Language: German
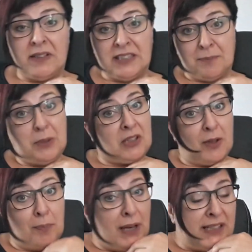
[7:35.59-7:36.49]
dass mir
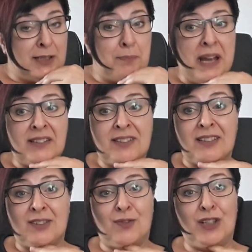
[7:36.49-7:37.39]
komplett die
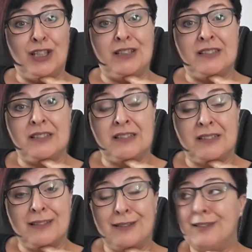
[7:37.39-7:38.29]
Basics fehlen.
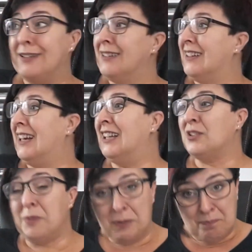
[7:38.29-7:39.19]

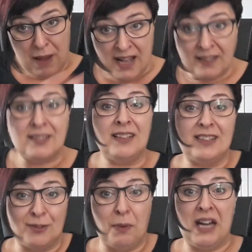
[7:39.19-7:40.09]
Also mit
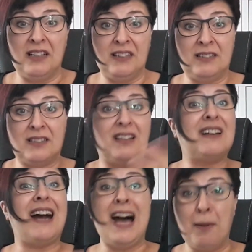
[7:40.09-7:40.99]
Basics meine ich
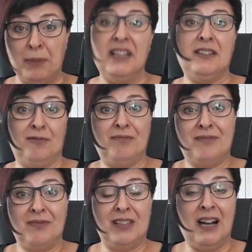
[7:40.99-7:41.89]
Rahmen.
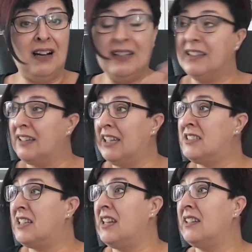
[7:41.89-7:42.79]
Ja, in
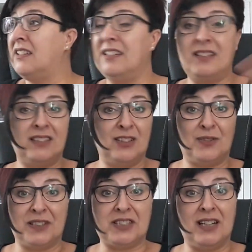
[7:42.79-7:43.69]
rechteckig, in
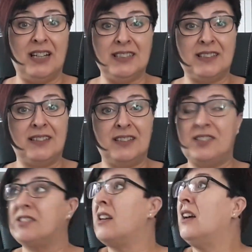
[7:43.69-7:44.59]

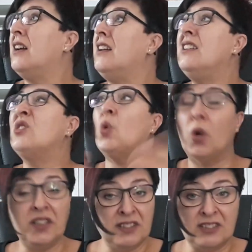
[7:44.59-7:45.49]
quadratisch, in
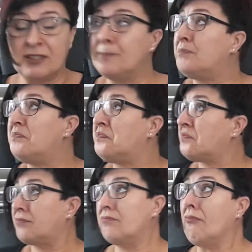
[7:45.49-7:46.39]
rund.
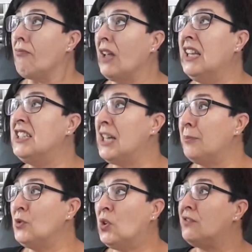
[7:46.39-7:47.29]
Ich
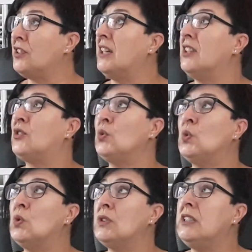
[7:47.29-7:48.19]
habe nur von
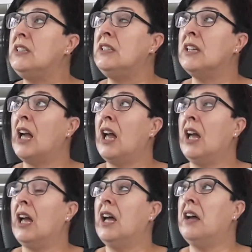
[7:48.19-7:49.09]
SU die
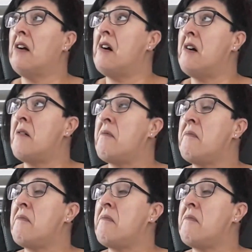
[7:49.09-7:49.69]
äh,